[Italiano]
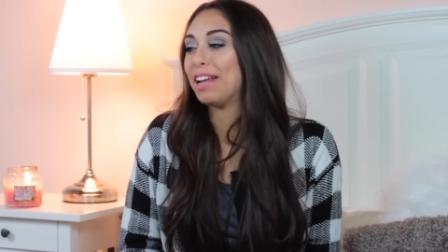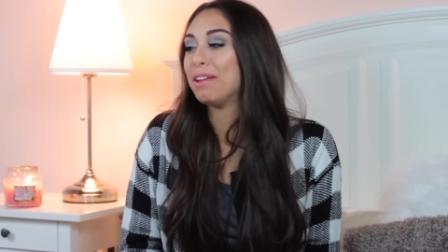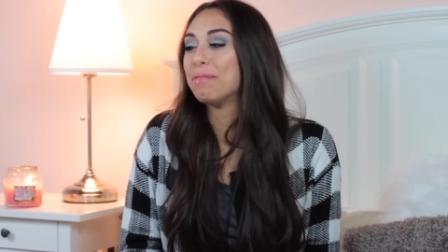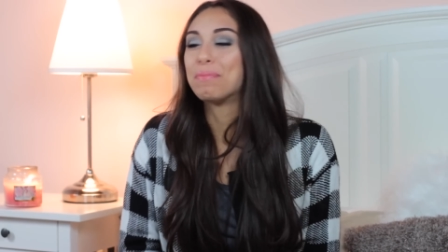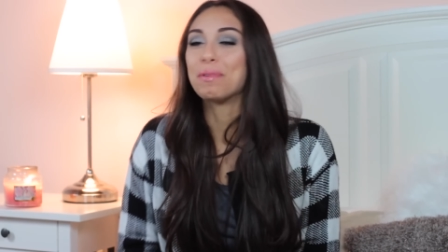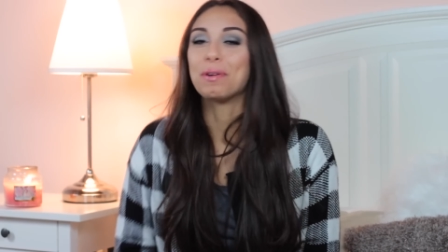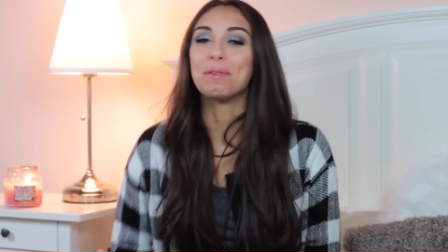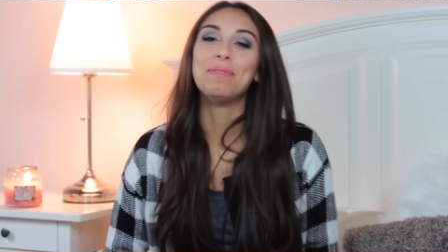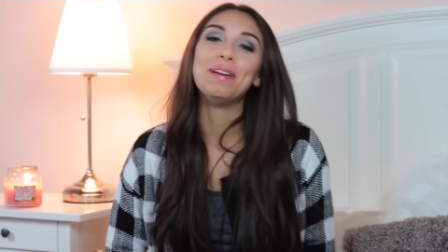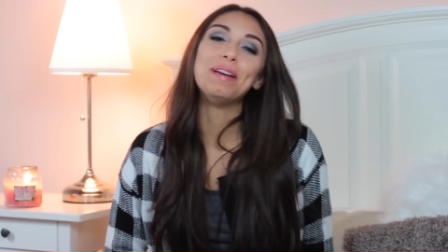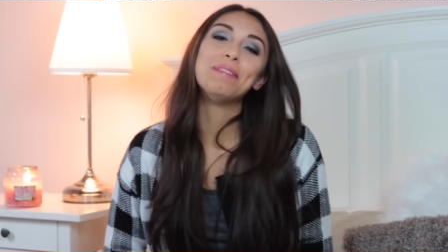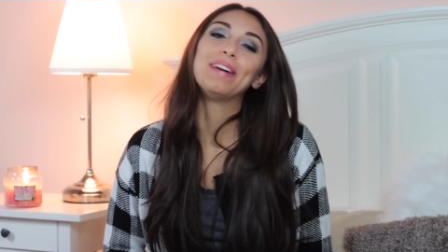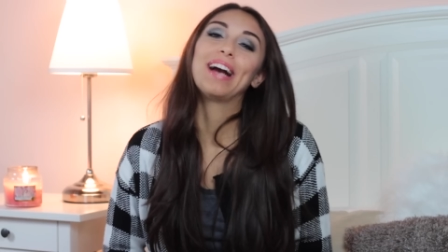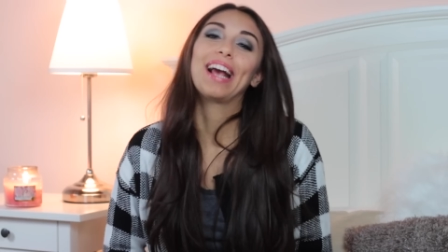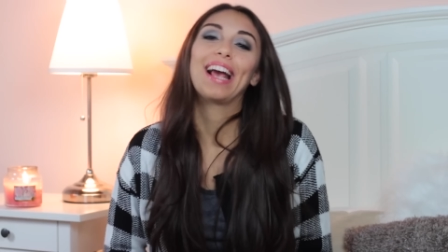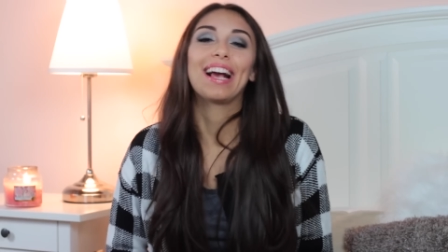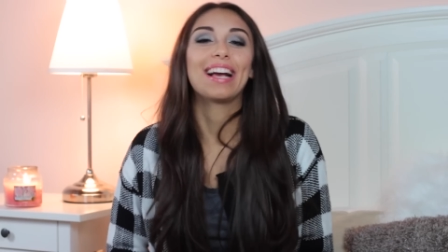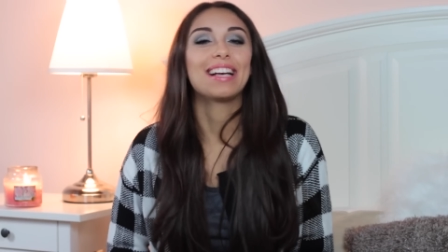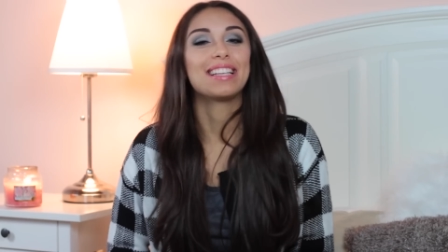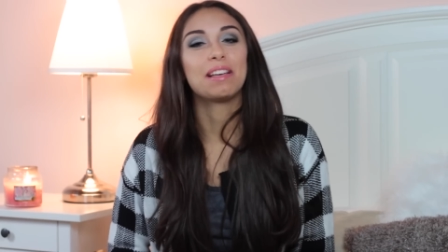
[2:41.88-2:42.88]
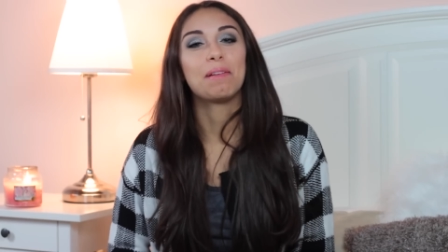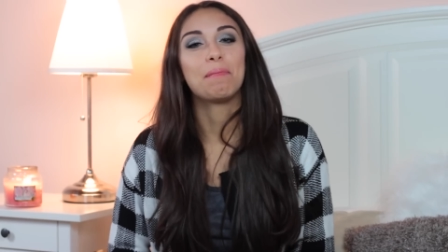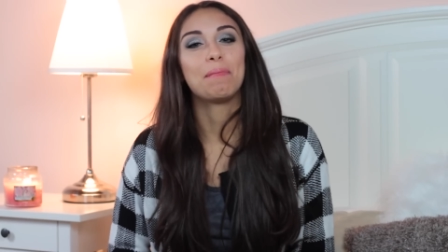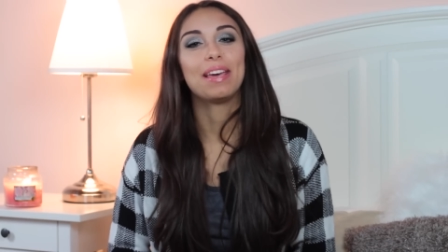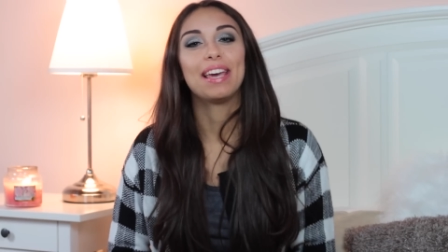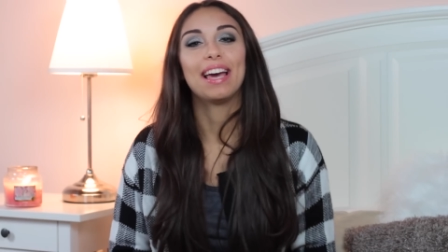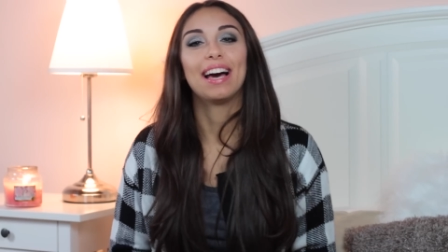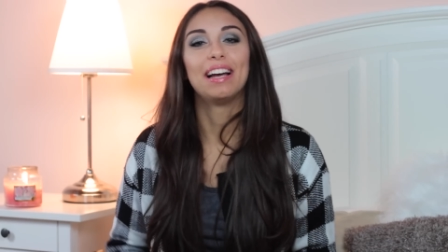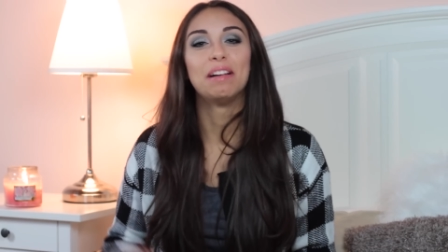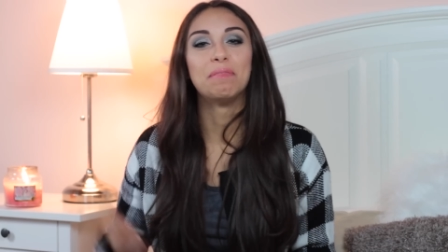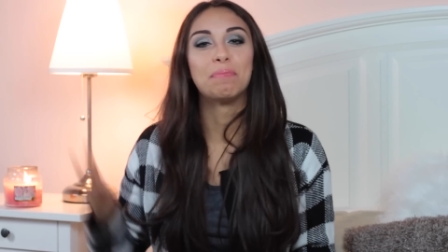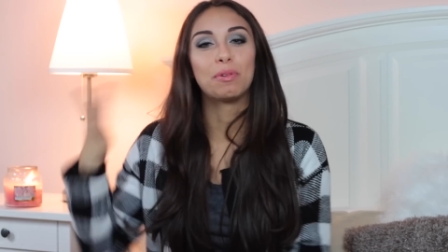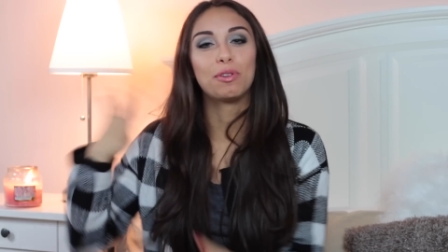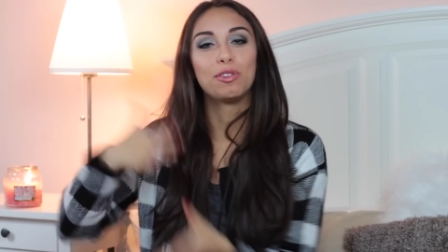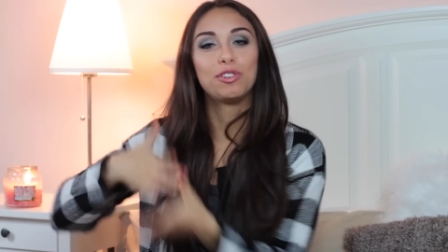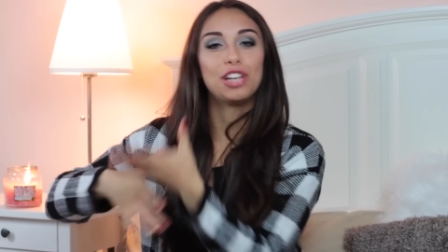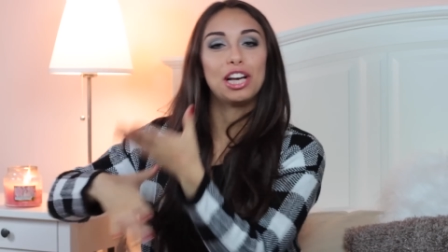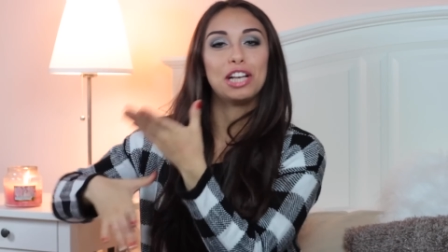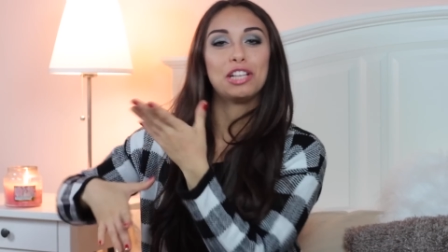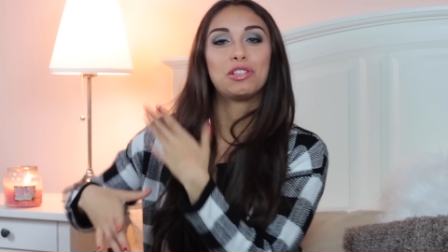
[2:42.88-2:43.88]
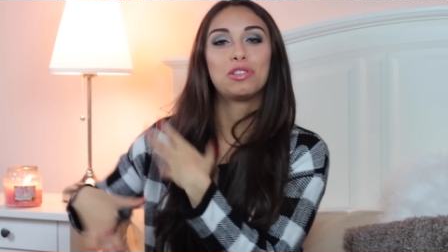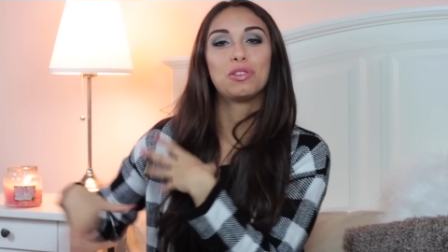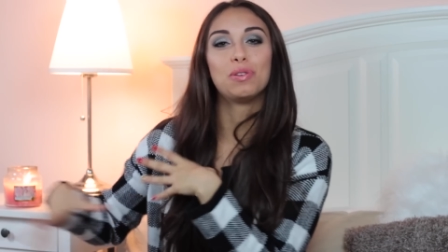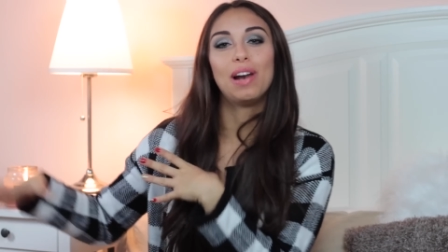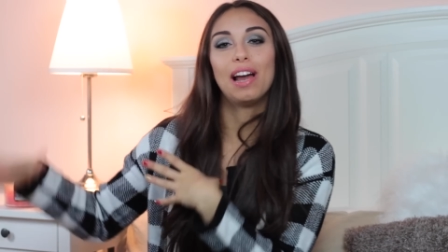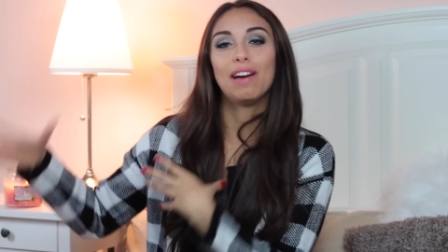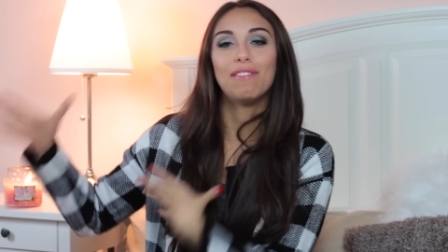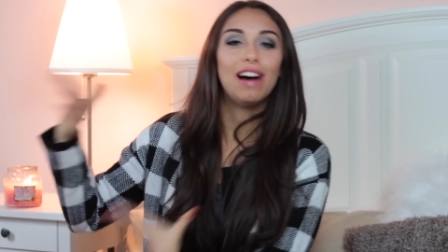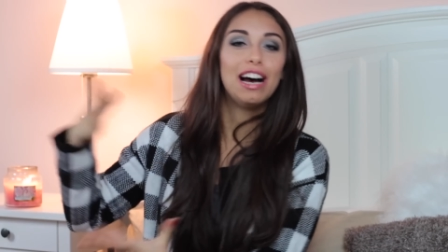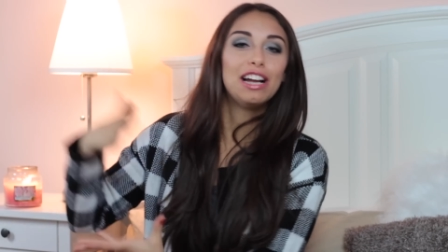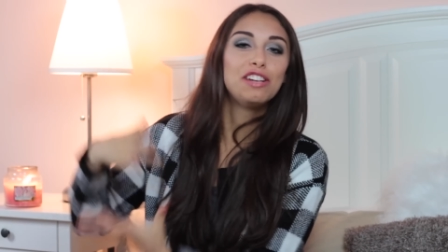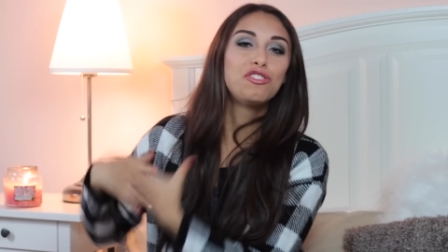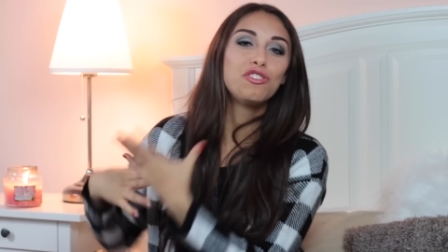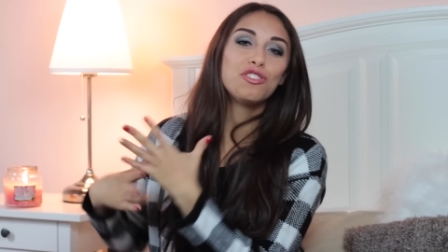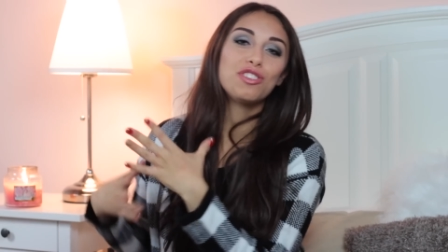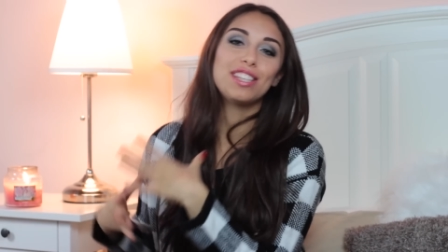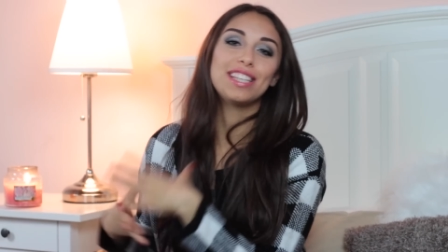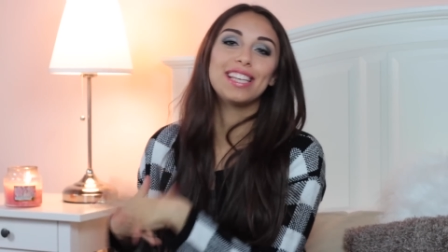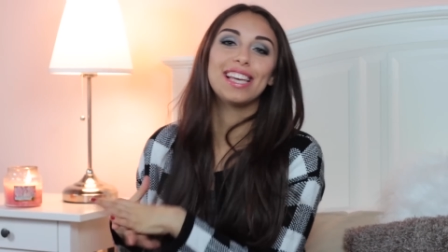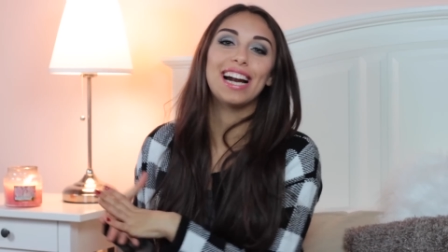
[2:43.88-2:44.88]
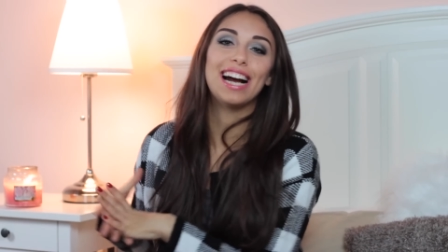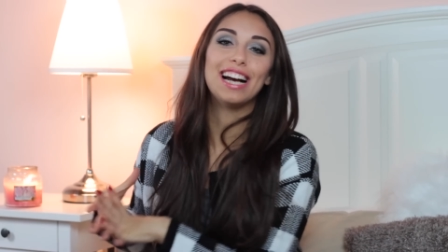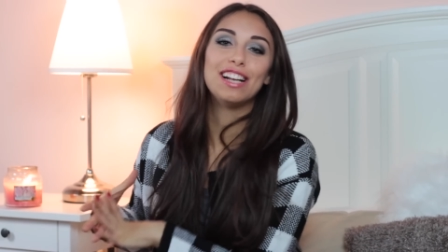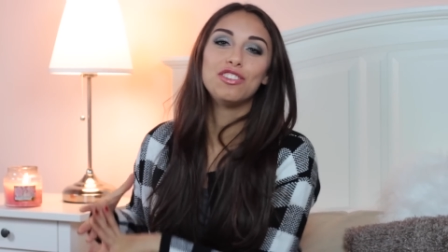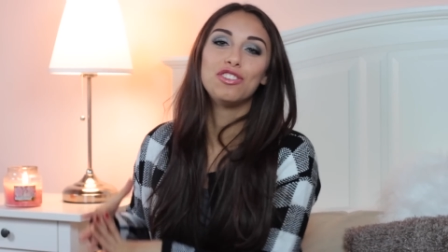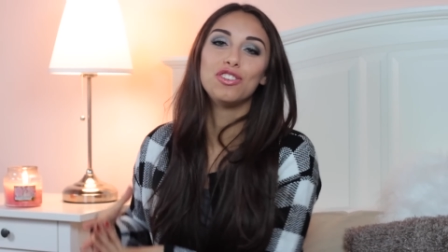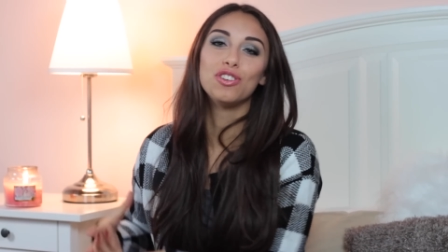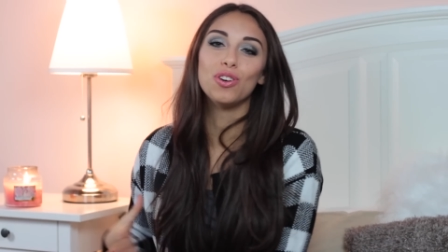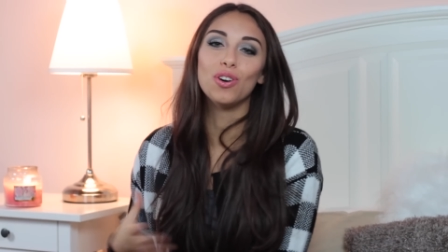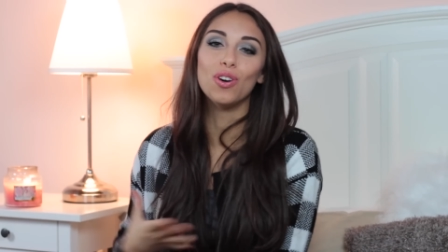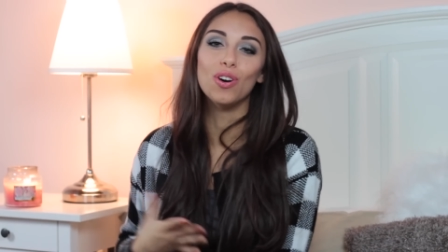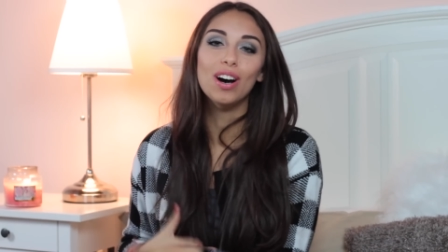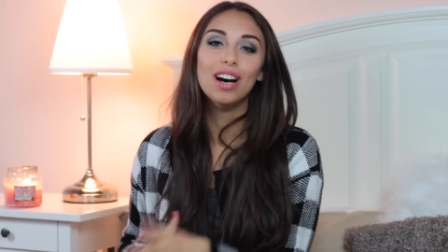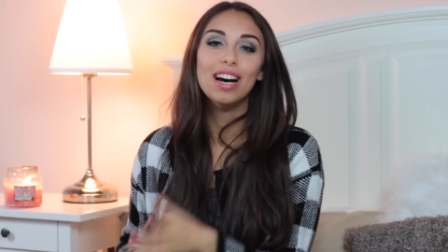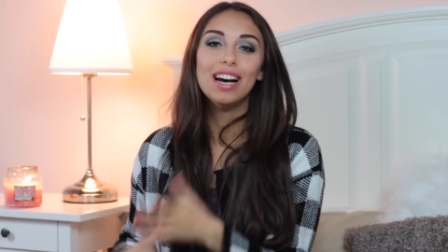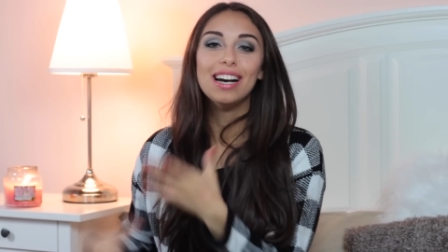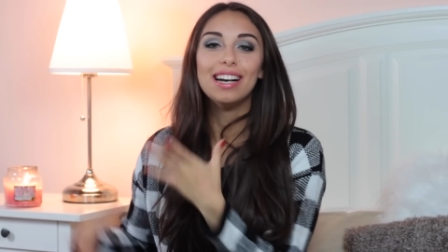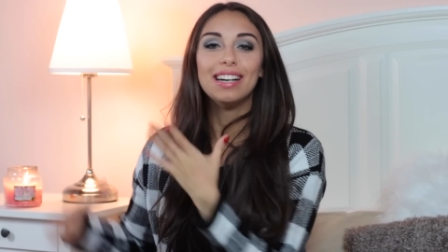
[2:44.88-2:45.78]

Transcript: il problema è che a casa mia il processo lavaggio, stiraggio